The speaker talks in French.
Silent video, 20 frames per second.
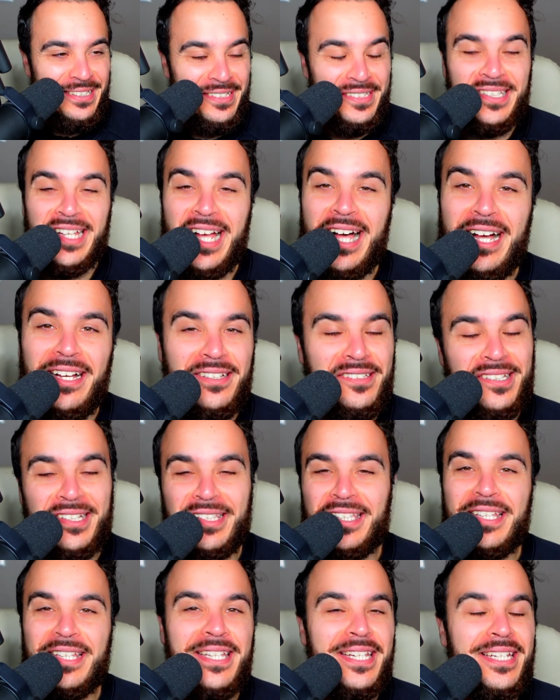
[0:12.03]
ça,
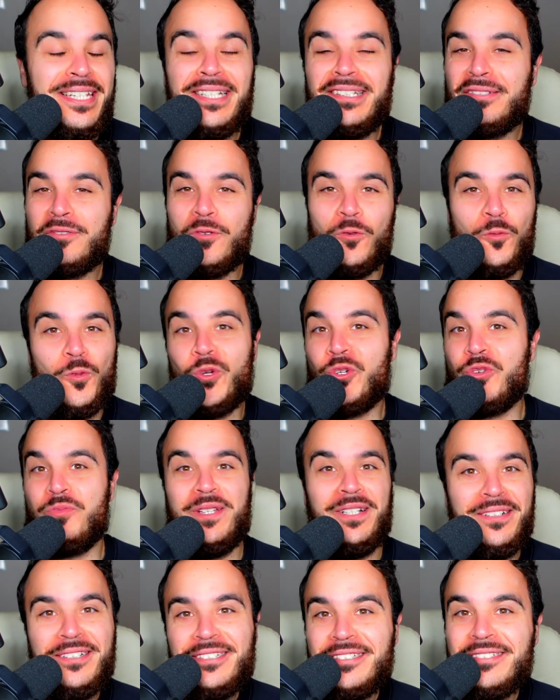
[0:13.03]
cette année, qu'est-ce qu'on mange
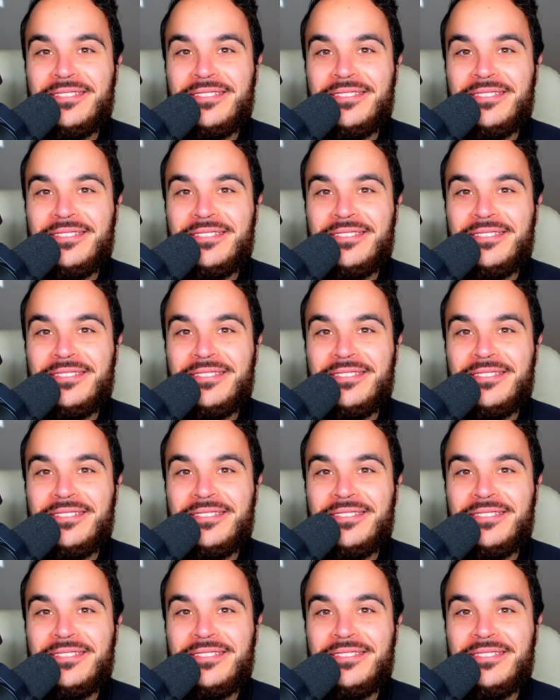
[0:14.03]
bien